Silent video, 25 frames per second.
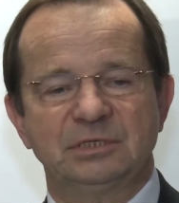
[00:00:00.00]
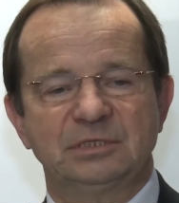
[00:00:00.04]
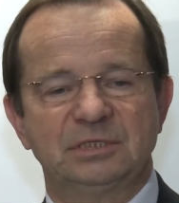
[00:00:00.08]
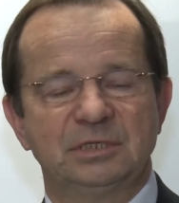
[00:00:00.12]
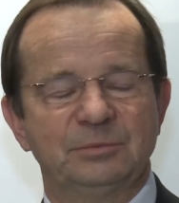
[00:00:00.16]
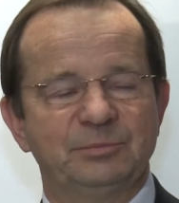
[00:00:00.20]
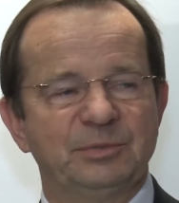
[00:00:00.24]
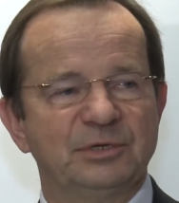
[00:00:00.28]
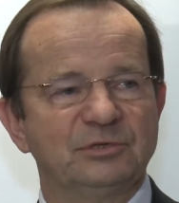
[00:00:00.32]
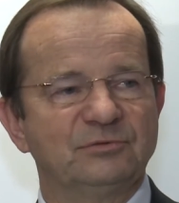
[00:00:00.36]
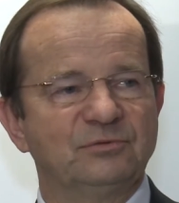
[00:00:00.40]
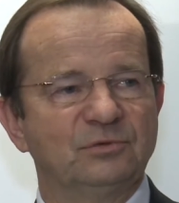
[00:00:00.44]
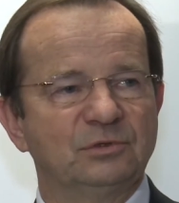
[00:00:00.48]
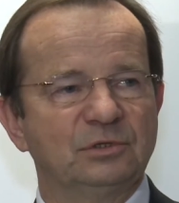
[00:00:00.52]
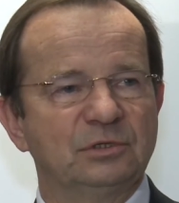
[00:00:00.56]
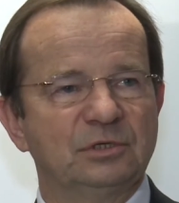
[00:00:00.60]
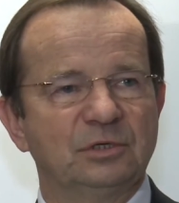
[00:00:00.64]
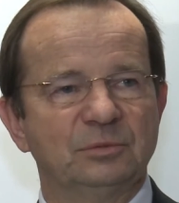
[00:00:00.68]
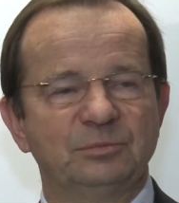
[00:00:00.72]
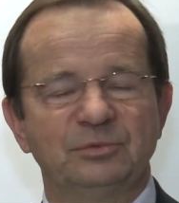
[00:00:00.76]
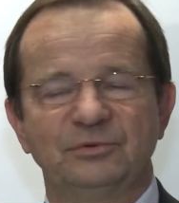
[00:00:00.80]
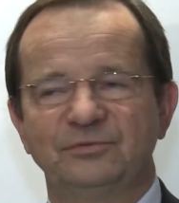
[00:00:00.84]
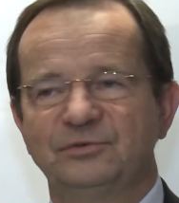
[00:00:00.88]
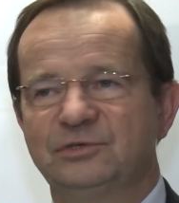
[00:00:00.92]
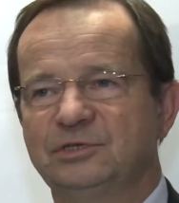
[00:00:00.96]
Chcę Państwu tylko
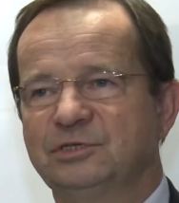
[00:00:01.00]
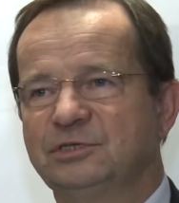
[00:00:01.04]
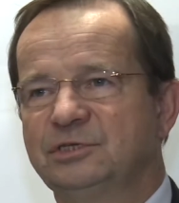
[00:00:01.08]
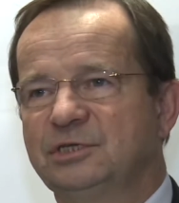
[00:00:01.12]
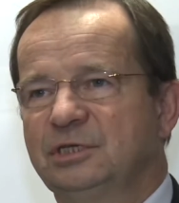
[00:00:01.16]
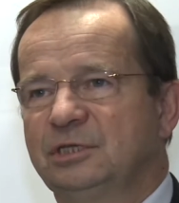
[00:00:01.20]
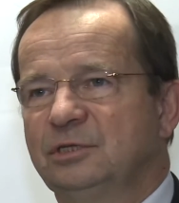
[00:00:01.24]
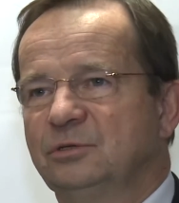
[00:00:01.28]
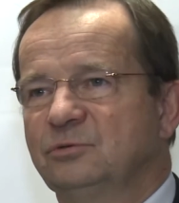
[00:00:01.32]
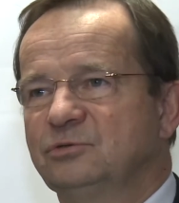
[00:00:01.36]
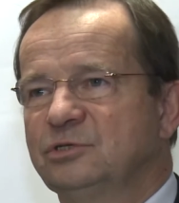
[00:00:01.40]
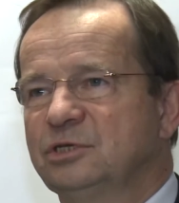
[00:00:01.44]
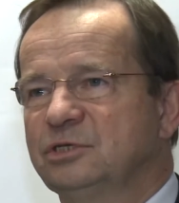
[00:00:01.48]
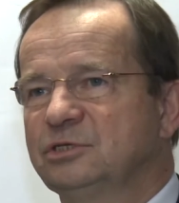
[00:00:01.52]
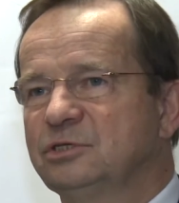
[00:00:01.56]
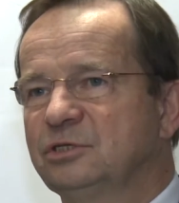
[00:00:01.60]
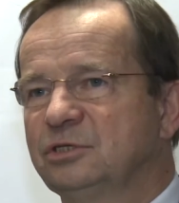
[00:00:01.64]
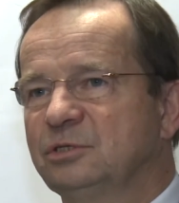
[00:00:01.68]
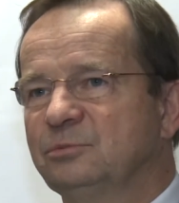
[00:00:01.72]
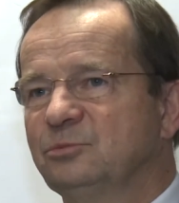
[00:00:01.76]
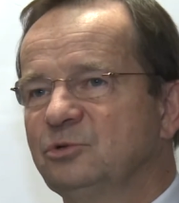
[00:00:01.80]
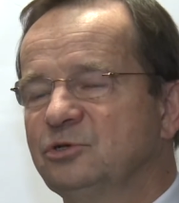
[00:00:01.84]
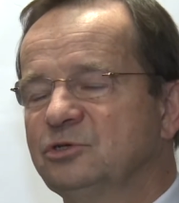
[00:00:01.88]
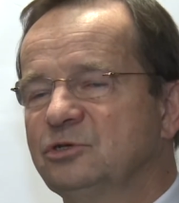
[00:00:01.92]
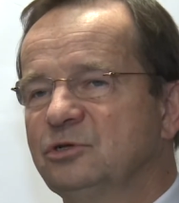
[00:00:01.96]
powiedzieć jedną rzecz, że
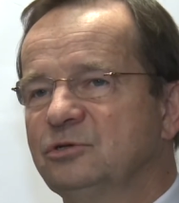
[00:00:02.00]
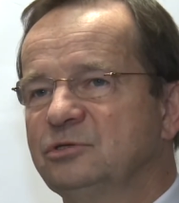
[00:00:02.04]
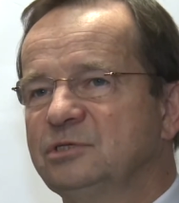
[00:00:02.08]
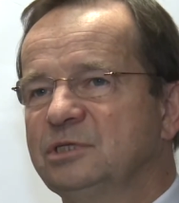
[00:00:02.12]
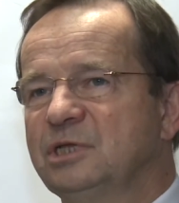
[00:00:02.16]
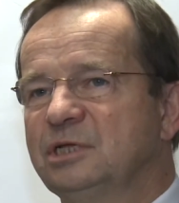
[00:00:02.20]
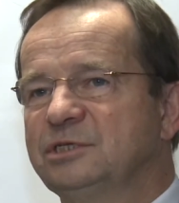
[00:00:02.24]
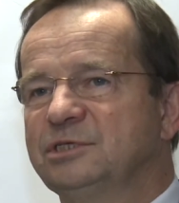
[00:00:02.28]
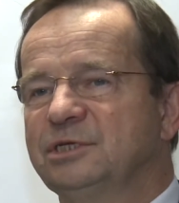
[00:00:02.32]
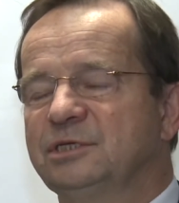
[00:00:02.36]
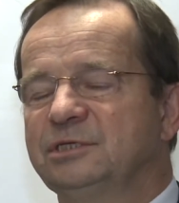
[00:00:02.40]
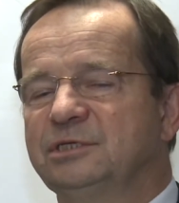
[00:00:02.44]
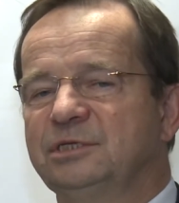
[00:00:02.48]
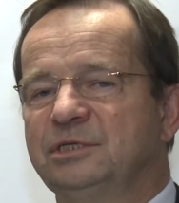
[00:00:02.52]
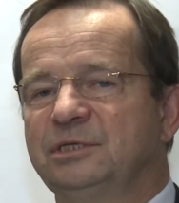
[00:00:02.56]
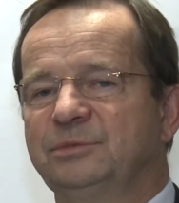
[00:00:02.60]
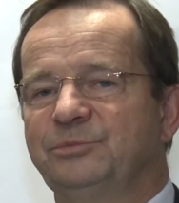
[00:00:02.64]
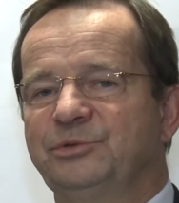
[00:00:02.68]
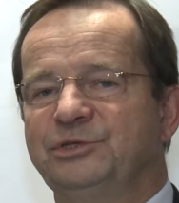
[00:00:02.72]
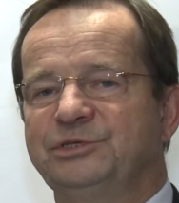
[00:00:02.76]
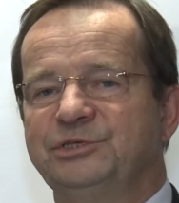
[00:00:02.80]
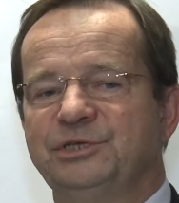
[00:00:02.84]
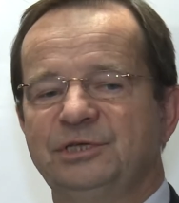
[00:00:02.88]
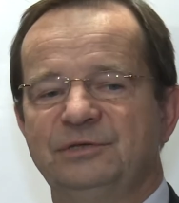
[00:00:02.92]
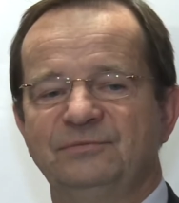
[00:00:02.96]
to może oznaczać, że nie
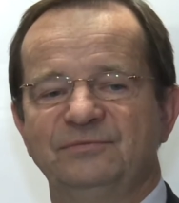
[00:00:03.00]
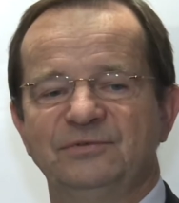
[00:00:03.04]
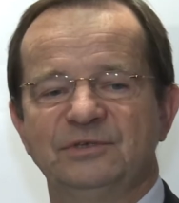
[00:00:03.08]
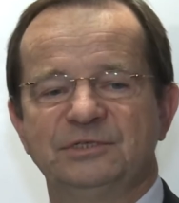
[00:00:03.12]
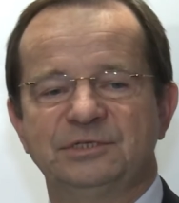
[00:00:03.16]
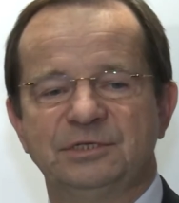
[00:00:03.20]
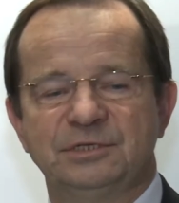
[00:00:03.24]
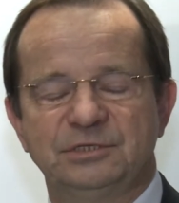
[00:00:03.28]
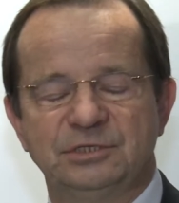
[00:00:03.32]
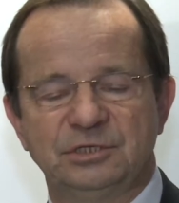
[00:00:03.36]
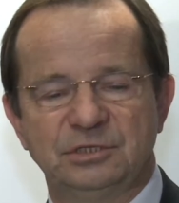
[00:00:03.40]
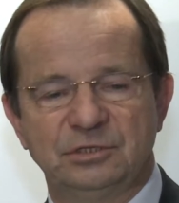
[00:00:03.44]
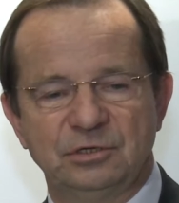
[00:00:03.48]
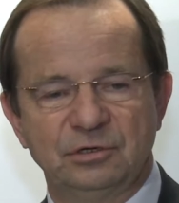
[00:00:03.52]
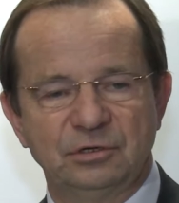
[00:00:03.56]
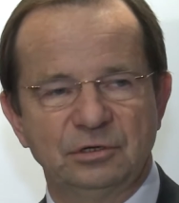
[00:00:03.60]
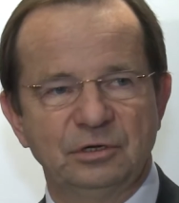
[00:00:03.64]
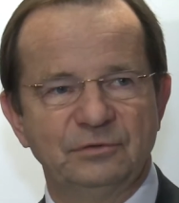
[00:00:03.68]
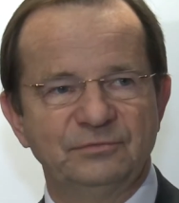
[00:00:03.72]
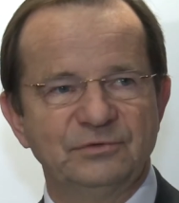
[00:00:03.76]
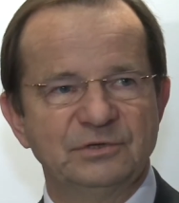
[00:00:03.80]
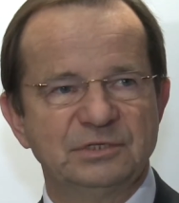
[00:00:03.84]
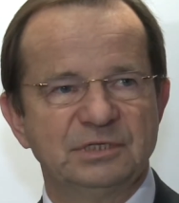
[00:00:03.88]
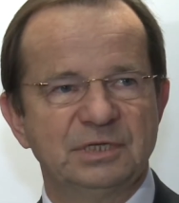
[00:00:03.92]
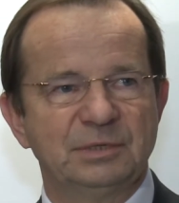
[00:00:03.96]
będzie inwestycji
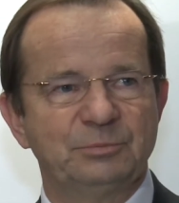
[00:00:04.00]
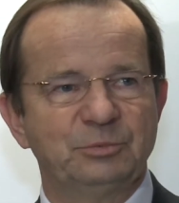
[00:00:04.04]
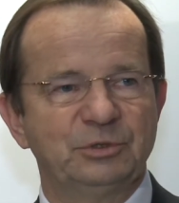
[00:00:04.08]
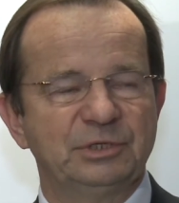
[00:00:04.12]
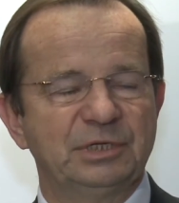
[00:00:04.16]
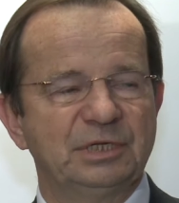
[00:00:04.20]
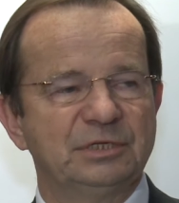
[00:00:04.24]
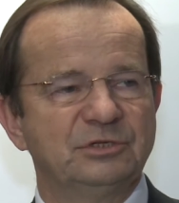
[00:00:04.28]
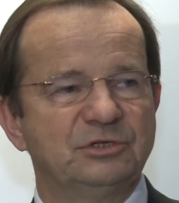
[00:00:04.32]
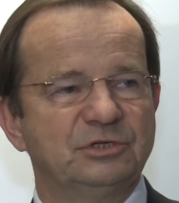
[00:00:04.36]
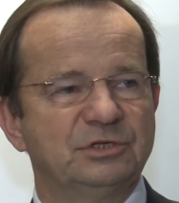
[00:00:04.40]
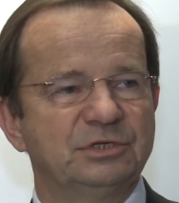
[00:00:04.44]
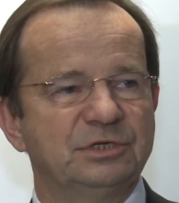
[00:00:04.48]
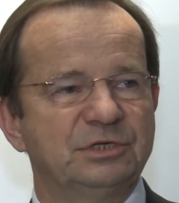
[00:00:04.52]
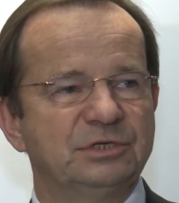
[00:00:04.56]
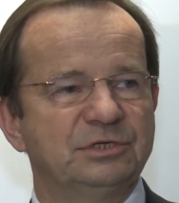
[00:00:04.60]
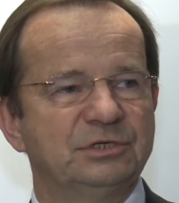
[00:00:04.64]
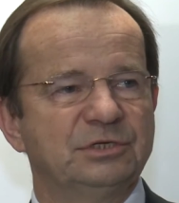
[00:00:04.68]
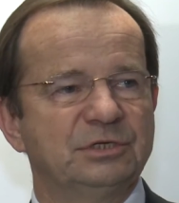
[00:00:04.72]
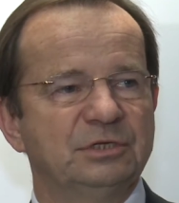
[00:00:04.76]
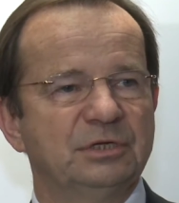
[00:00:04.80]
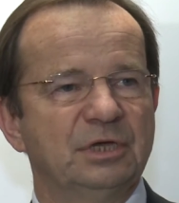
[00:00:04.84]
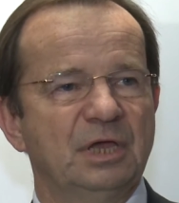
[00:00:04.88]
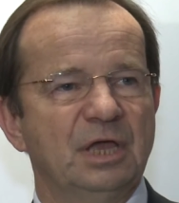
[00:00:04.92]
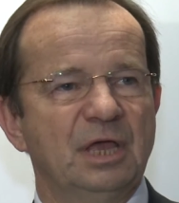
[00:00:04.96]
drogowych za ponad
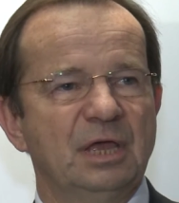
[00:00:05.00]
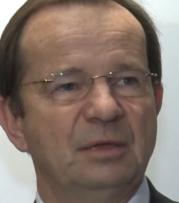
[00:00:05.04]
30